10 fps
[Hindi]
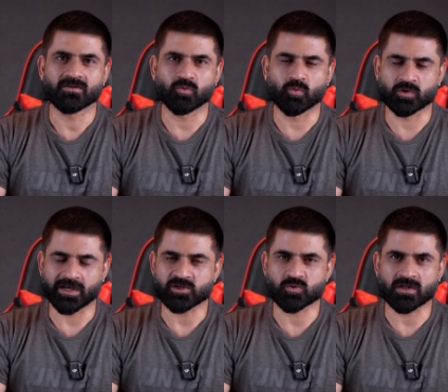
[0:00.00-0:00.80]
तो वो
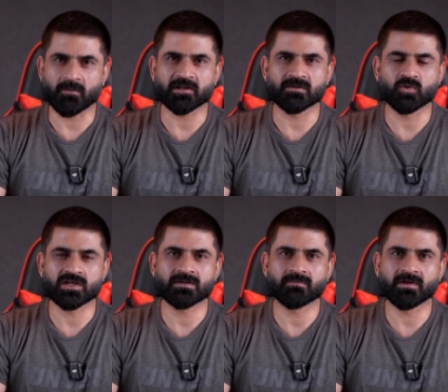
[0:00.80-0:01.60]
टैक्स तो तब ख़त्म
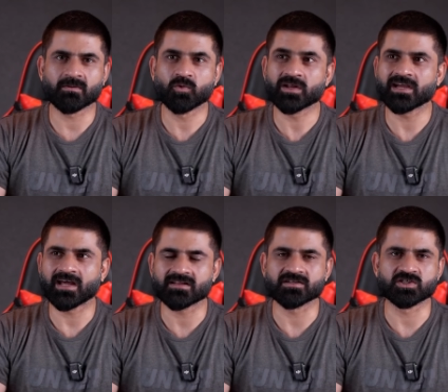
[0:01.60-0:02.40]
होना जब एक मुल्क की
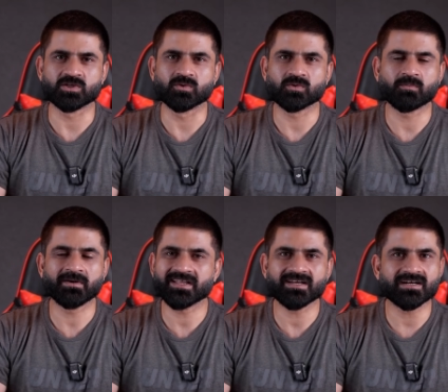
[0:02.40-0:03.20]
हालत अच्छी हो तो
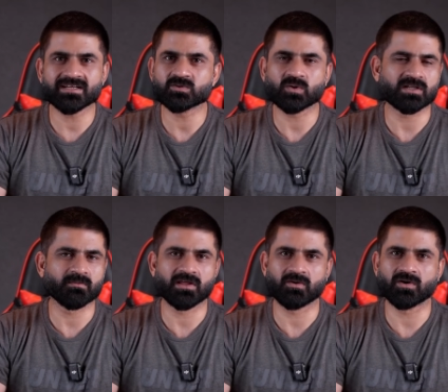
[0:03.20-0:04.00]
पीटीए e का टैक्स तो
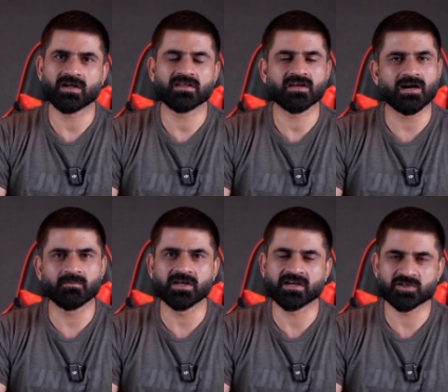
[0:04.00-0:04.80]
ख़त्म नहीं हो रहा ये
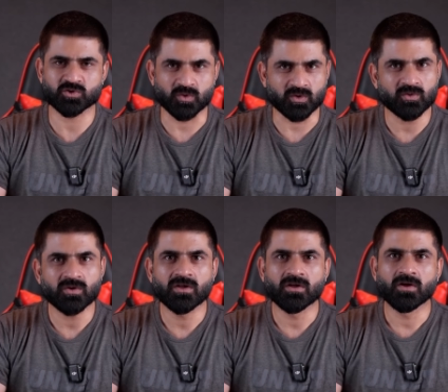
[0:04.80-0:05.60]
ख्वाब देखना छोड़ दो
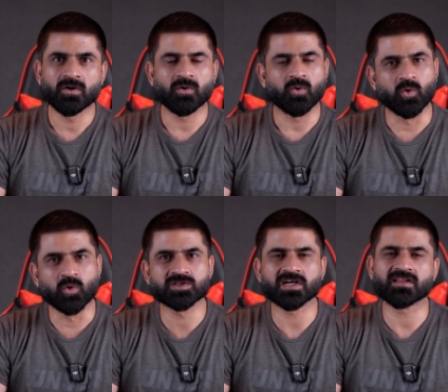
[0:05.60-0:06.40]
हो
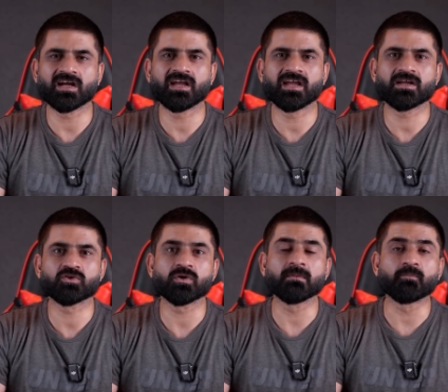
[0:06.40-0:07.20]
सकता है कि
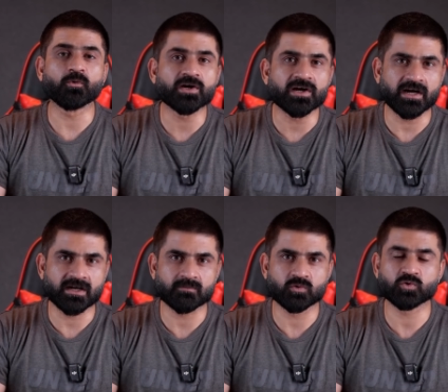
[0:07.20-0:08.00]
जो इम्पोर्टेड
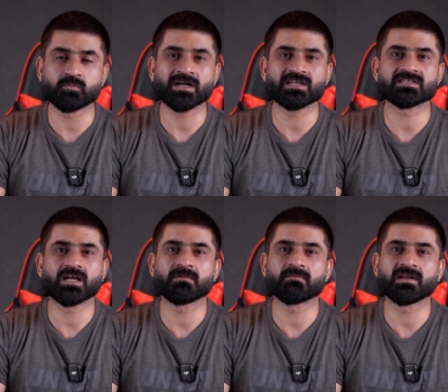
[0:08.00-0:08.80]
आइटम हो जो
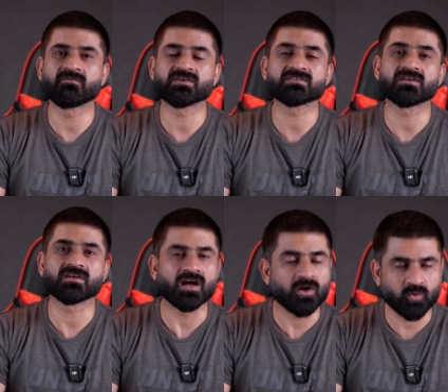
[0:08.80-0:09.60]
पाकिस्तान में मैन्युफैक्चर
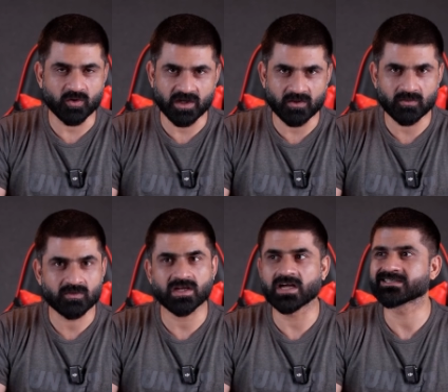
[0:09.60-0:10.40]
ना हो रही
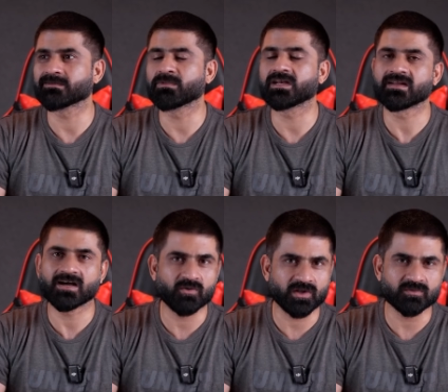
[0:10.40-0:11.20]
हों या असम्बल ना
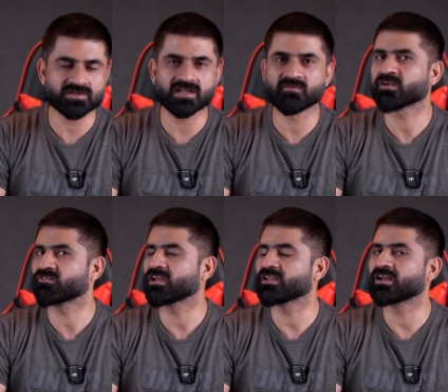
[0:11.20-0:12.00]
हो रही हों जिनकी
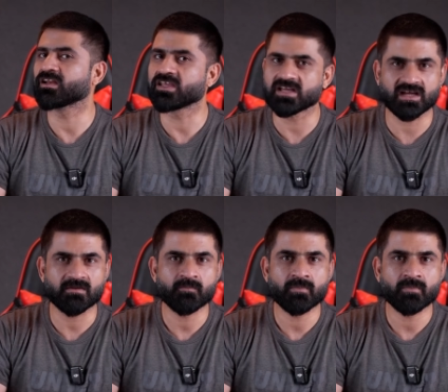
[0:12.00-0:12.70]
फैक्ट्रियाँ यहाँ नहीं हैं